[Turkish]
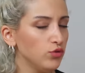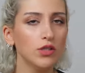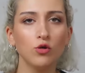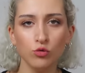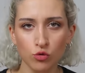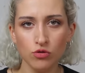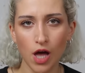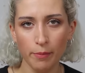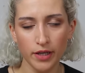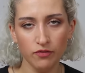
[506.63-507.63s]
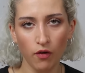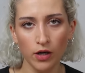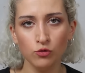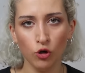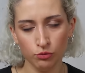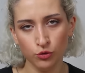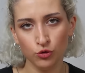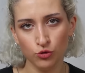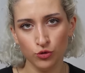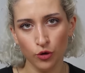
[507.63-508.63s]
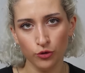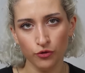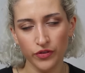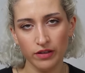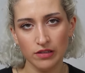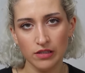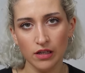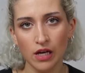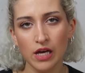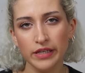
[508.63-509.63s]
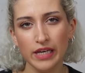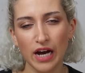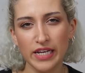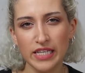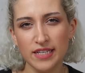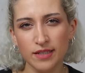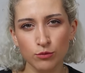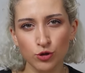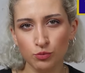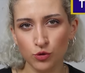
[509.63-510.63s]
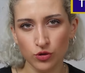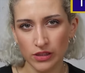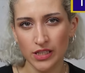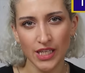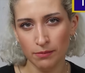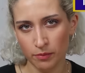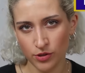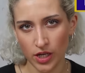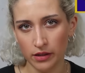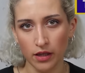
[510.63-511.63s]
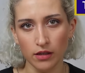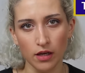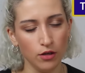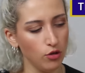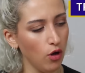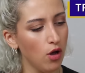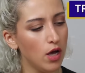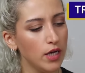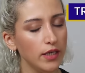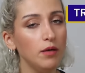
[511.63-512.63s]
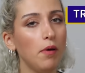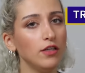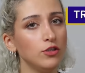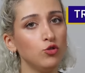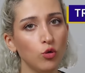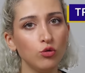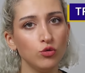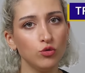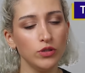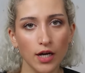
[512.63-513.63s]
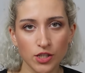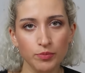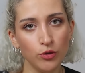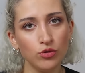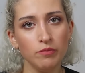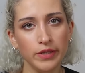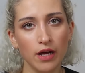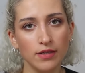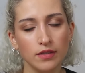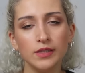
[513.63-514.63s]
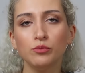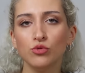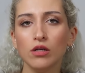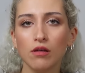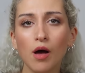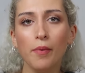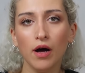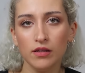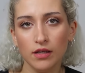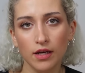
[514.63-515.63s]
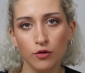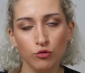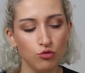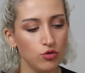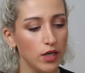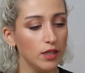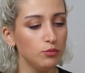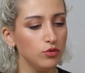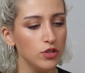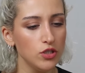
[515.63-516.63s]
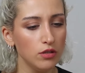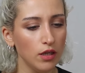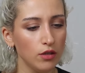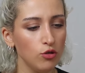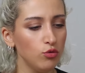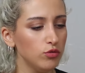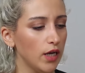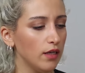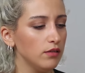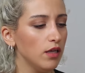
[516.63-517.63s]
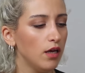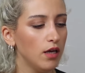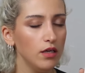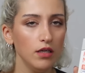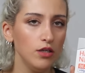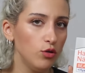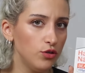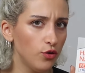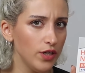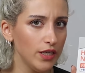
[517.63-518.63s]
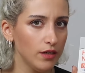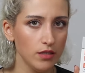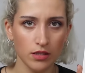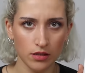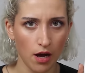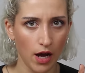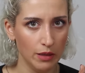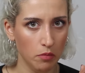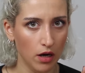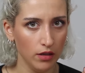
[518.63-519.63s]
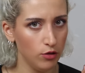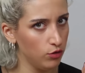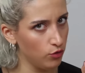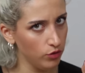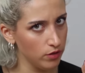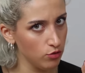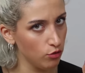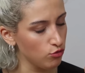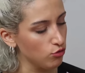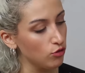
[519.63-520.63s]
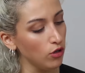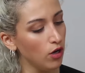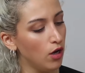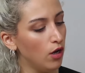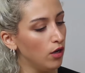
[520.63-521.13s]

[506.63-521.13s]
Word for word: Bunda da 30 tablet var. 4,5 euroydu fiyatı. Yani 23,5 lira gibi bir şey denk geliyor. Ki bence çok uygun. Sadece biotin bile alsanız bundan daha pahalıya geliyor Türkiye'de. Bunun içinde Q10 hyaluronik asit galiba. Hyaluron yazıyor çünkü.